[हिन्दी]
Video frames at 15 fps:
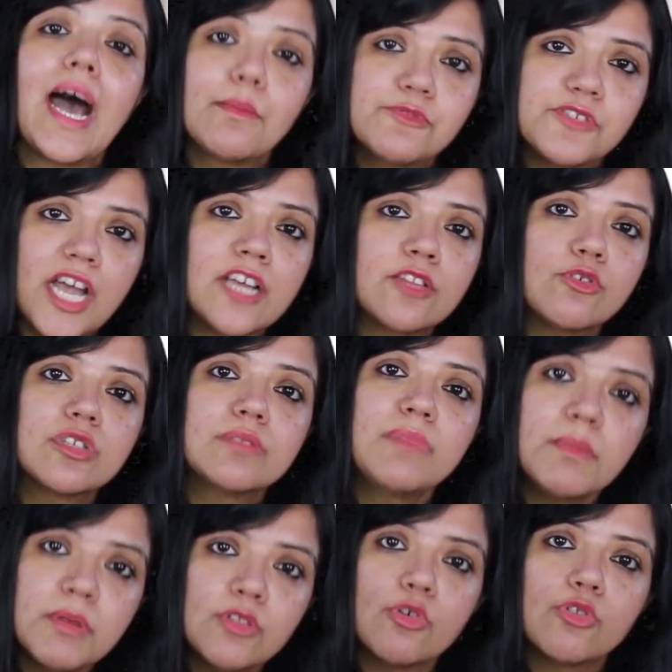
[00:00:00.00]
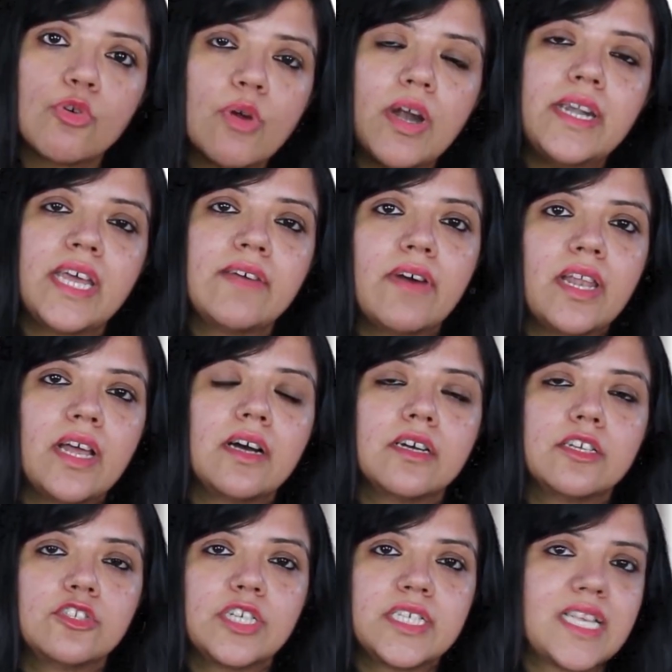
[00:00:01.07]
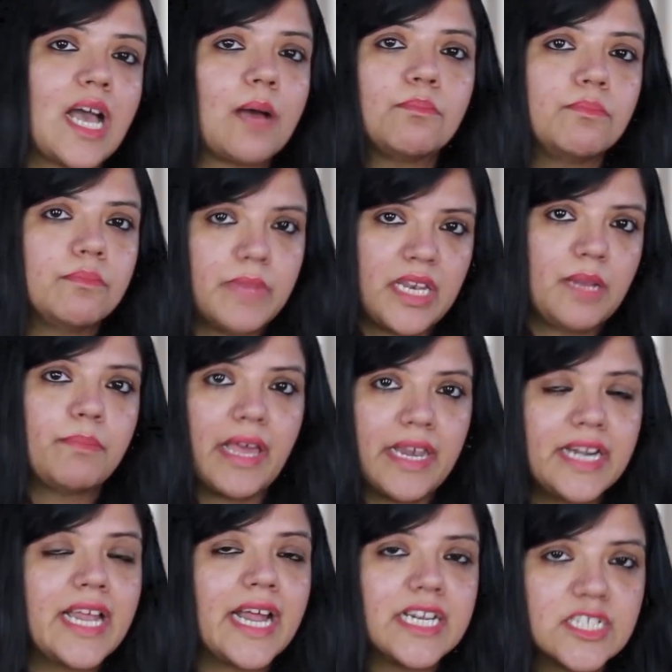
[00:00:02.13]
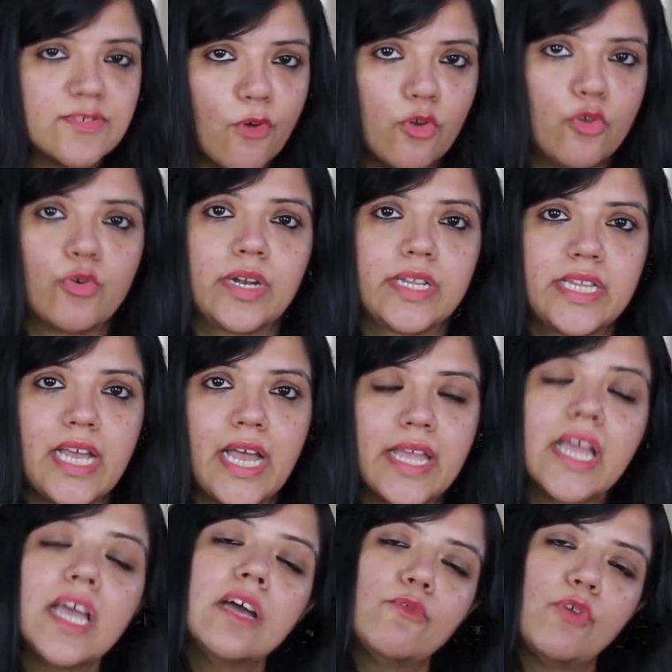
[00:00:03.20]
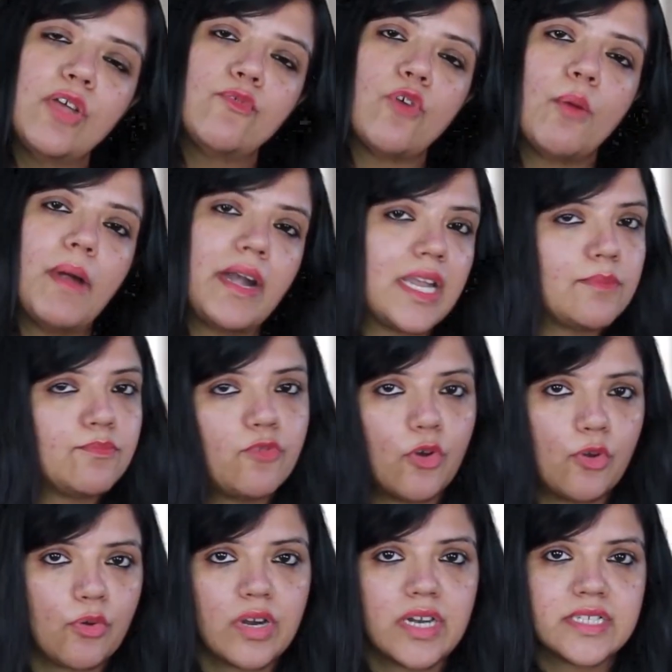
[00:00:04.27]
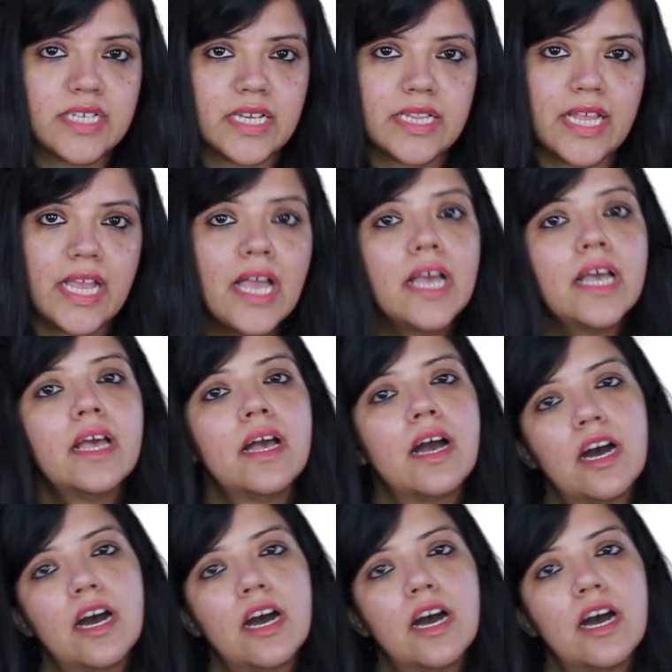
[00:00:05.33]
आप चाहें तो उसमें भी दो दो घंटे वाला जैसे आप मेरी पहले डाइट्स फॉलो करते आए हैं वही फॉर्मेट आप फॉलो कर सकते हैं